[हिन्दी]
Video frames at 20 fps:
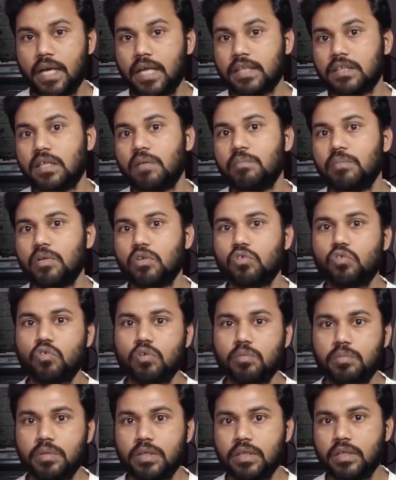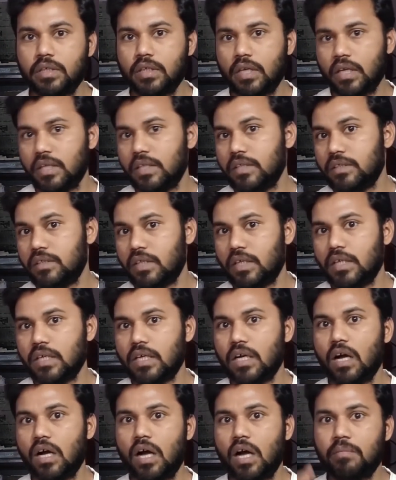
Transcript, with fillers: ऐसा बिल्कुल भी नहीं चलेगा